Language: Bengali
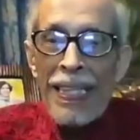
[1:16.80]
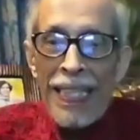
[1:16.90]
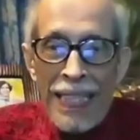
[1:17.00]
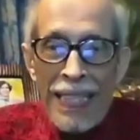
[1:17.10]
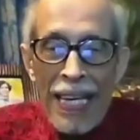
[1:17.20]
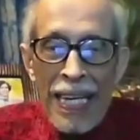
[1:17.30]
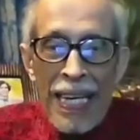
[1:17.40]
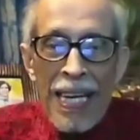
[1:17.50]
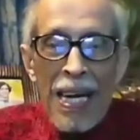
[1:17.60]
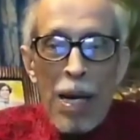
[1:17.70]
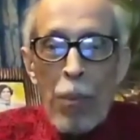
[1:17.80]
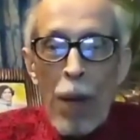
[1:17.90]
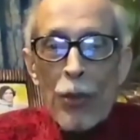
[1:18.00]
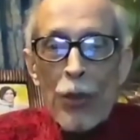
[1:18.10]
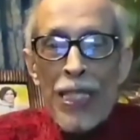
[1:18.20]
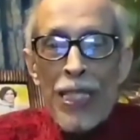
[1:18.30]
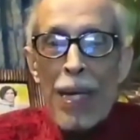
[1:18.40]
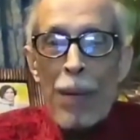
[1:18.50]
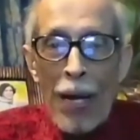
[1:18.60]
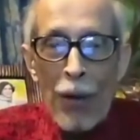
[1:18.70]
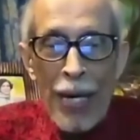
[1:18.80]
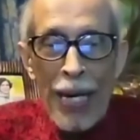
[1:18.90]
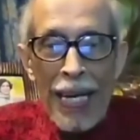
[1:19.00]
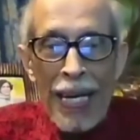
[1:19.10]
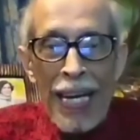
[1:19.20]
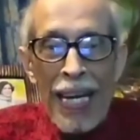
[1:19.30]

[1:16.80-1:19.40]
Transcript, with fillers: অধ্যাপক ব্রিগেডিয়ার জেনারেল অবসরপ্রাপ্ত আব্দুল